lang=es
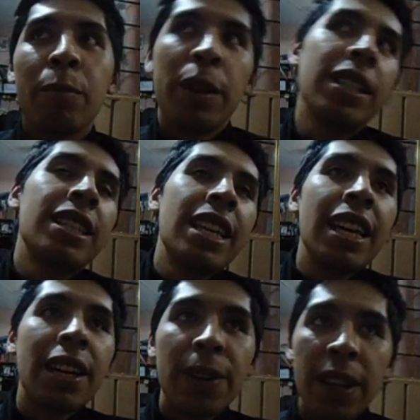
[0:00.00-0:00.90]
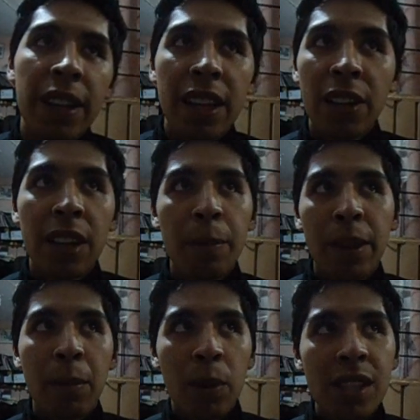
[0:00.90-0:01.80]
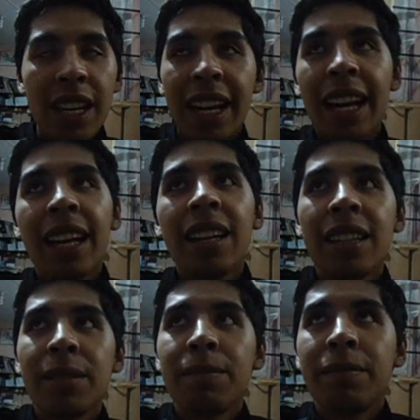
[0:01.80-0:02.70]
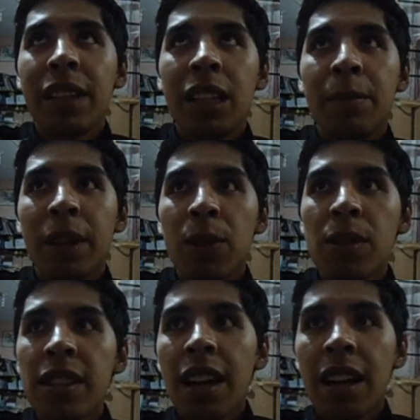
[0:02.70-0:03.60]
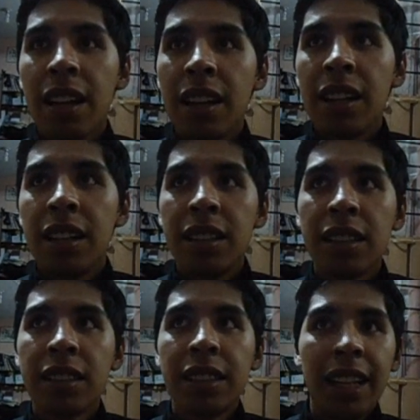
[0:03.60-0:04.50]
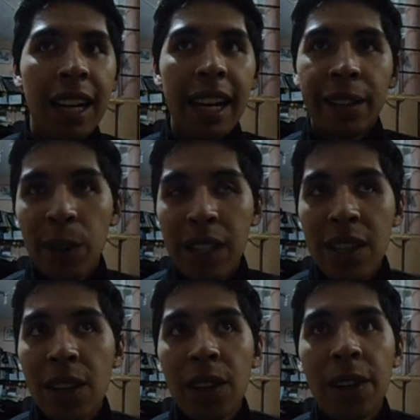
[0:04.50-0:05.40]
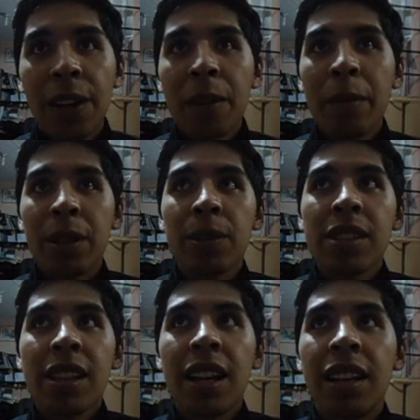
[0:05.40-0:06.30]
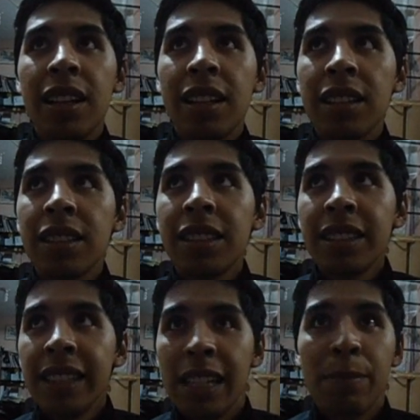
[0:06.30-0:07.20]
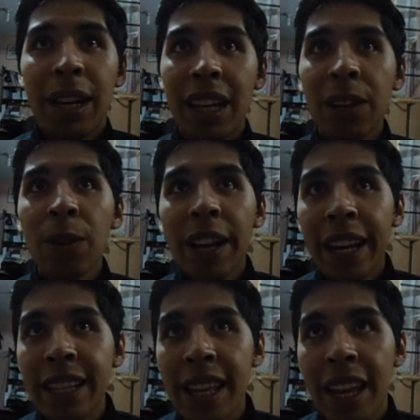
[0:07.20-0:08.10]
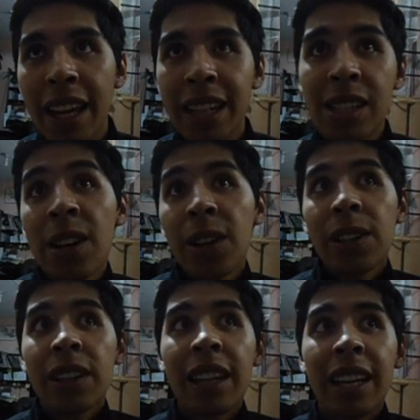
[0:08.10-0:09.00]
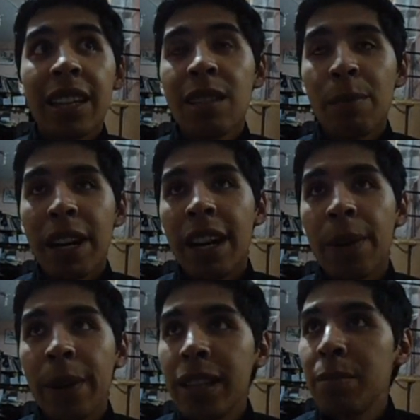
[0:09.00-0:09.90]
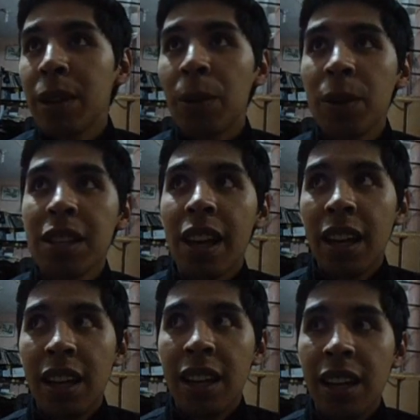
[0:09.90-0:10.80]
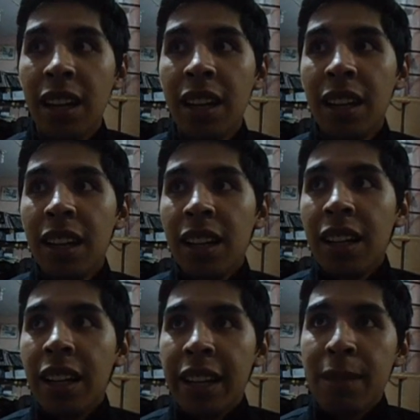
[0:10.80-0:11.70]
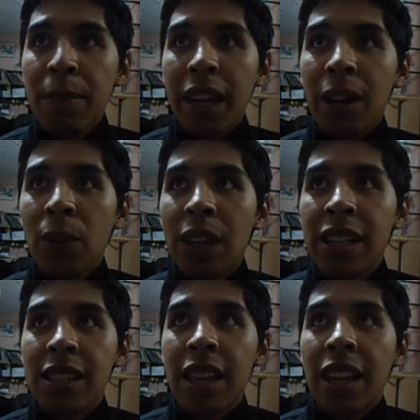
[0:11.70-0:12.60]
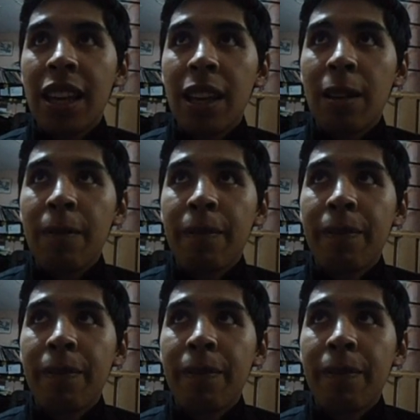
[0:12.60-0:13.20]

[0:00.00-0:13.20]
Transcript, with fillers: pues sí, he oído de todo tipo de música. Eh, me gusta la actuación, me gusta las películas de acción, de superhéroes, me gustan las películas de,